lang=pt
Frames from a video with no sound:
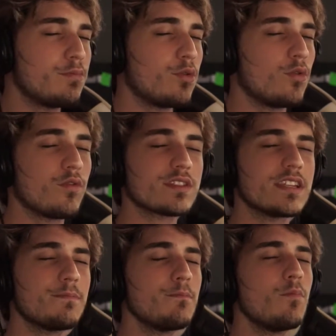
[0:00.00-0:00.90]
Bull,
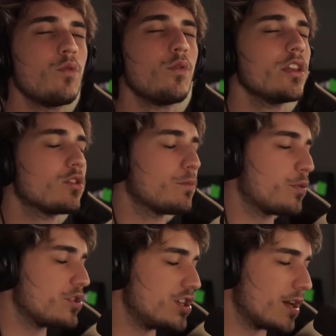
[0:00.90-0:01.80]
você muito
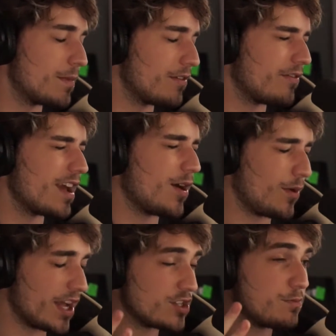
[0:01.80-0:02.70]
podia me enviar um
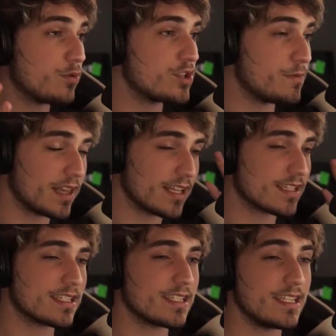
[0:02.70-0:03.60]
Red Bull de
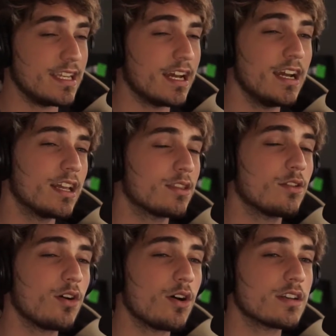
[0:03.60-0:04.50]
melancia.
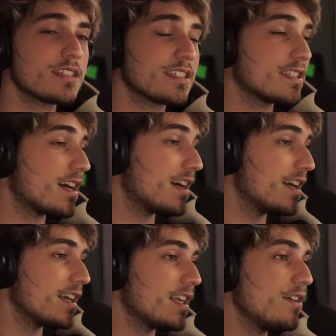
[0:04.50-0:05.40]
Nossa,
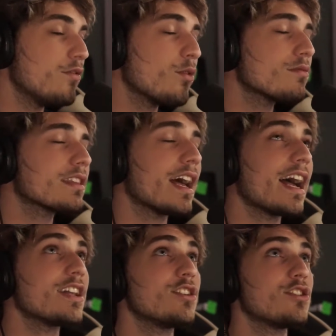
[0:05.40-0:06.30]
que
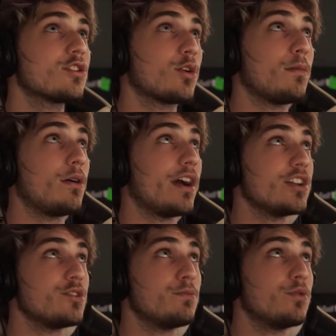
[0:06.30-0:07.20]
vontade de tomar um
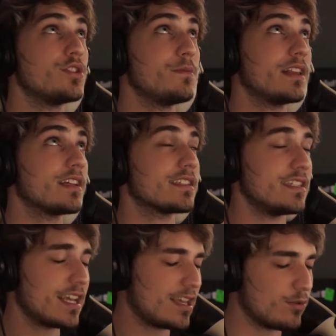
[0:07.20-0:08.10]
Red Bull de
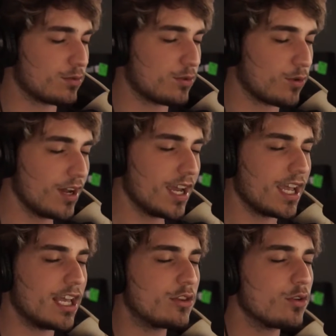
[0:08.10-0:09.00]
melancia que eu tô.
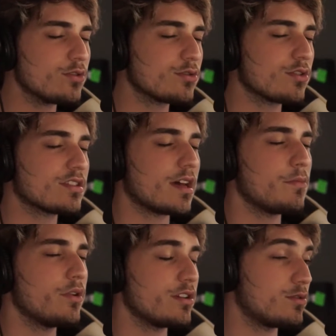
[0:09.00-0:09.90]
E todos os outros
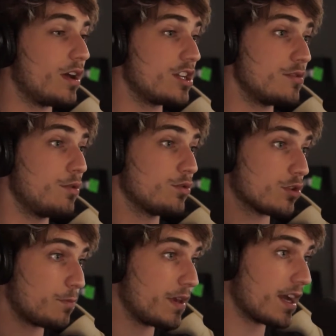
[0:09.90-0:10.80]
sabores do Red Bull
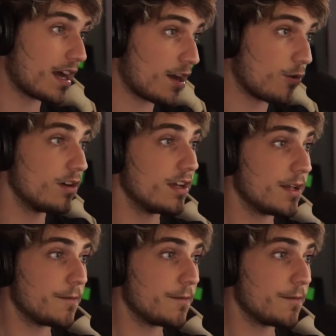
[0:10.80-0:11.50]
tropical.